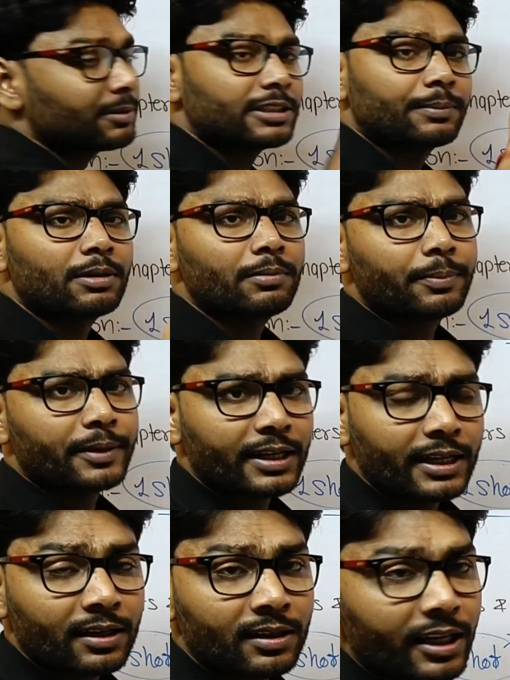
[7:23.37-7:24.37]
घंटे में चैप्टर
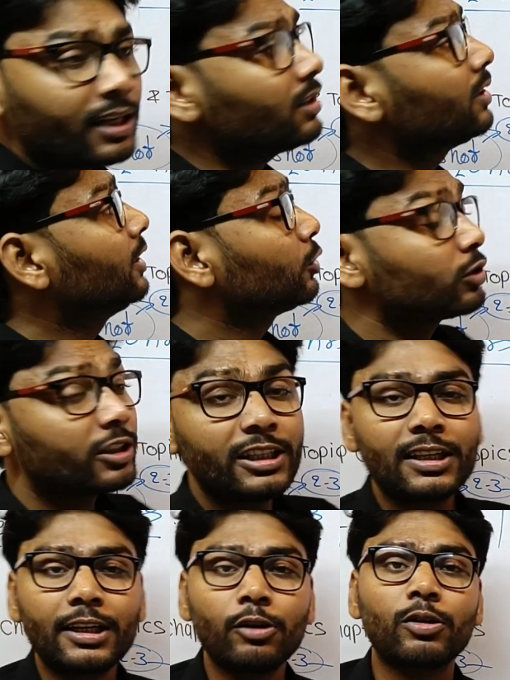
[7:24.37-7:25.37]
भी पढ़ लिया है ना
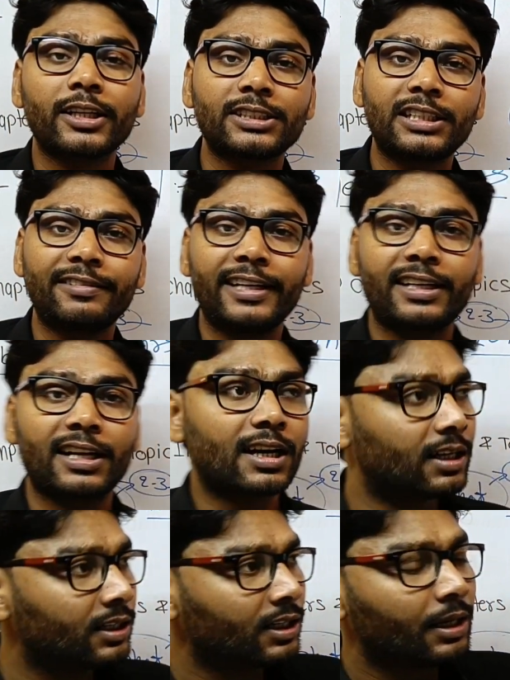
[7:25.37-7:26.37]
तो तीन घंटे को कैसे
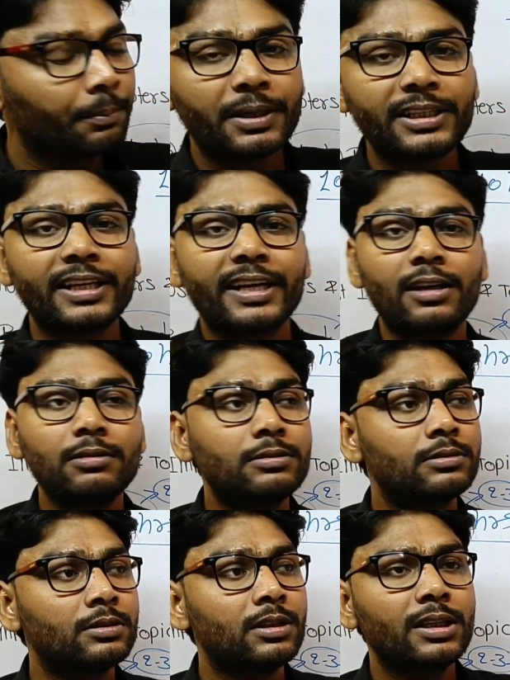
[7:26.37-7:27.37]
डिवाइड करना मैं ये कह
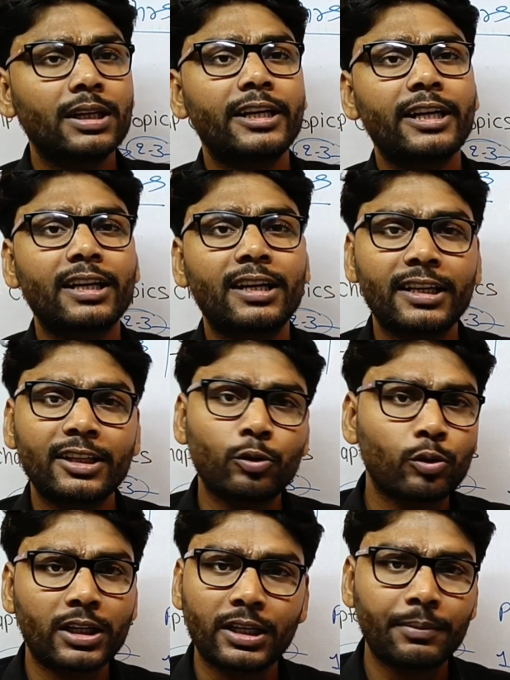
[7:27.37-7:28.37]
रहा हूँ कि डेढ़
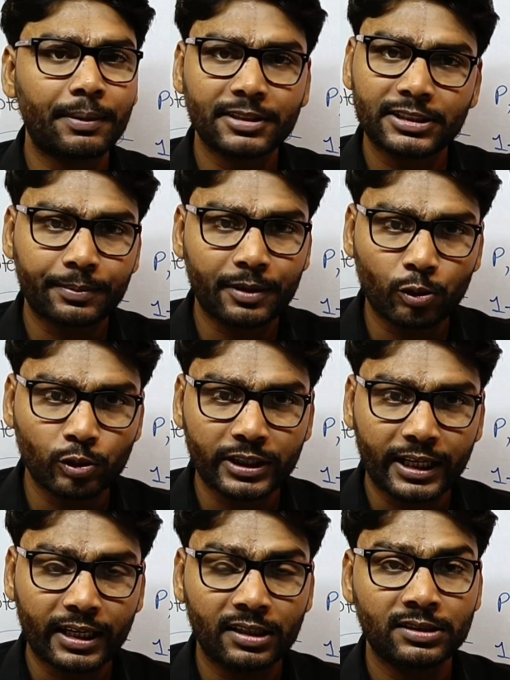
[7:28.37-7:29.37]
घंटे दो घंटे में आपका चैप्टर
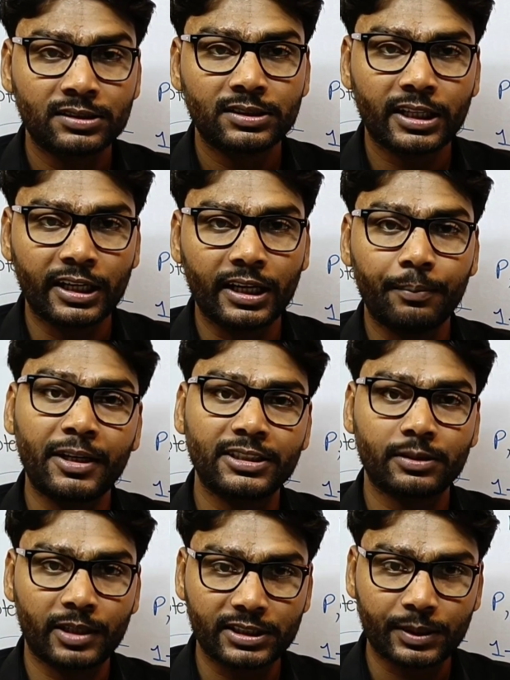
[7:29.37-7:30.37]
हो जाएगा ठीक
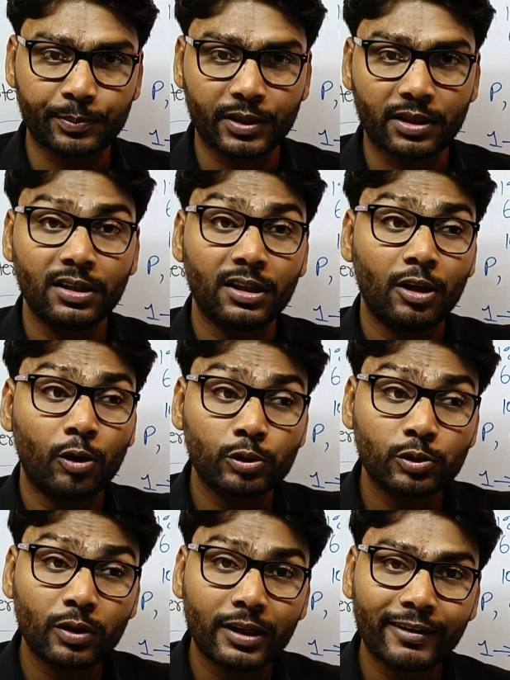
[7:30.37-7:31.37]
है बड़े से बड़ा चैप्टर
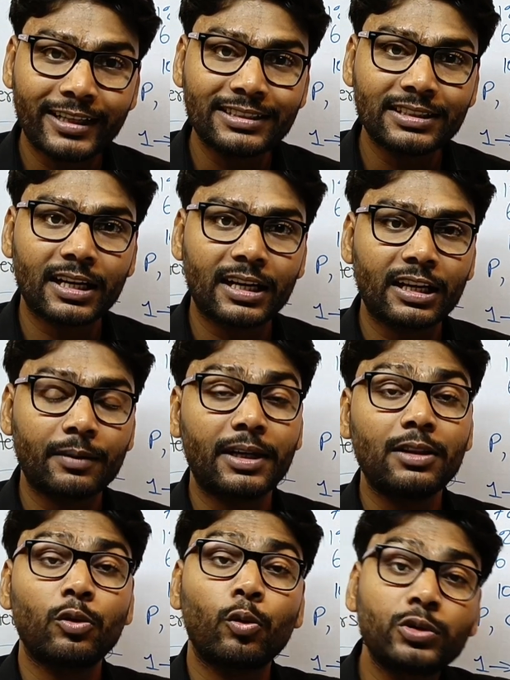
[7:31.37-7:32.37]
उसको रिवाइज
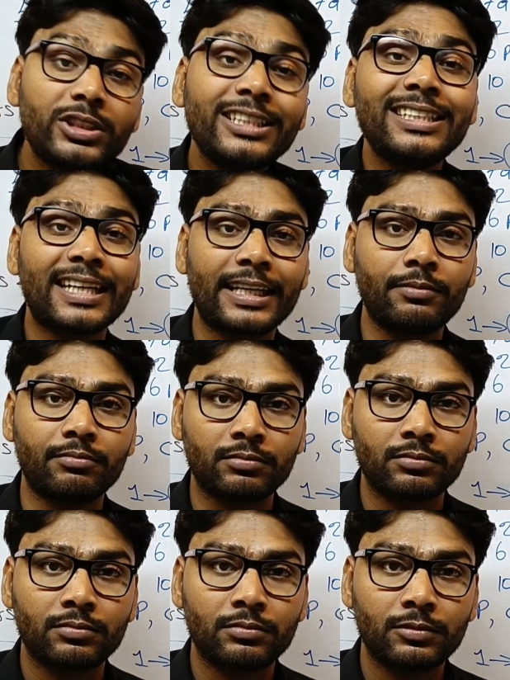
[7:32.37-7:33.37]
करने के बाद उसी
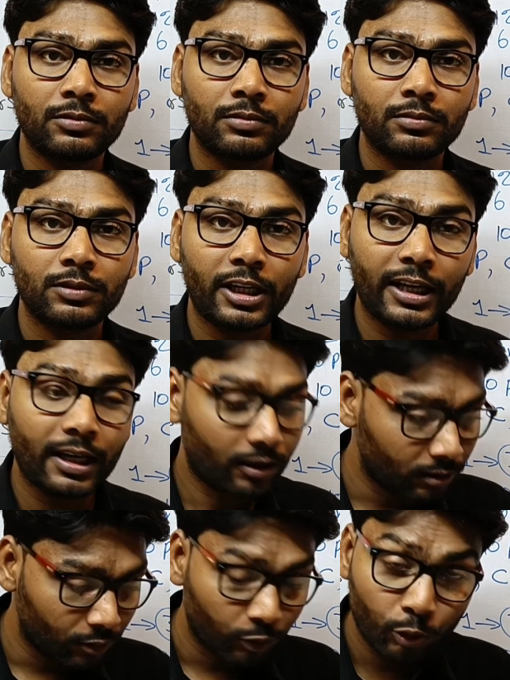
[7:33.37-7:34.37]
टाइम
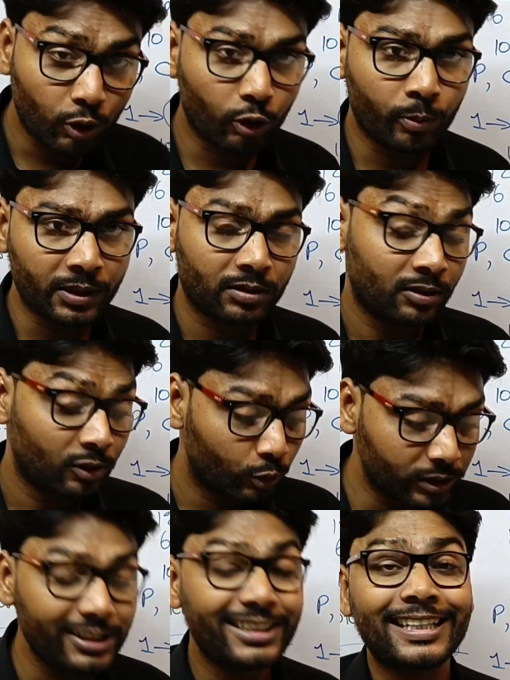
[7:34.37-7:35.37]
ठीक है उठो मत
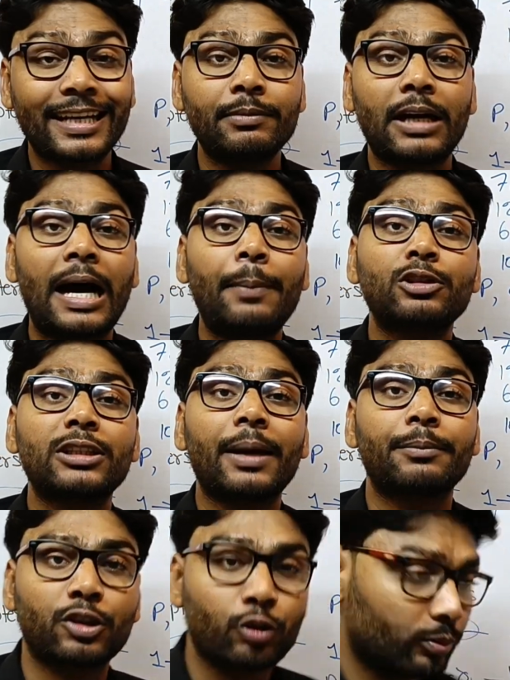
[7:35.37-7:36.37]
उसी टाइम आप
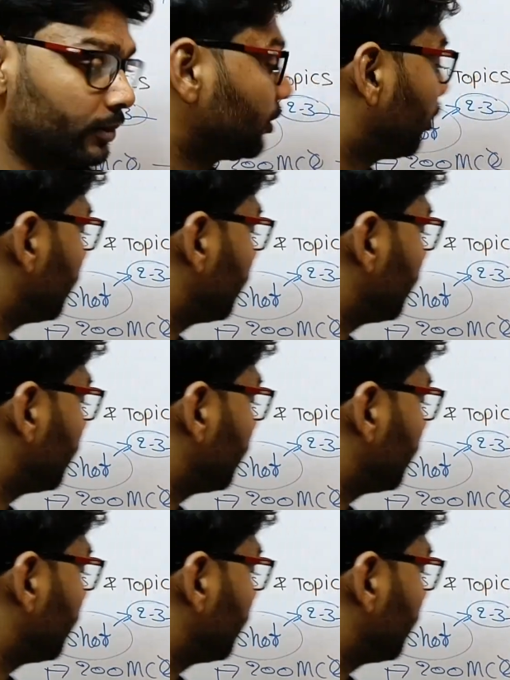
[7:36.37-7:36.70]
उसके एमसीक्यूज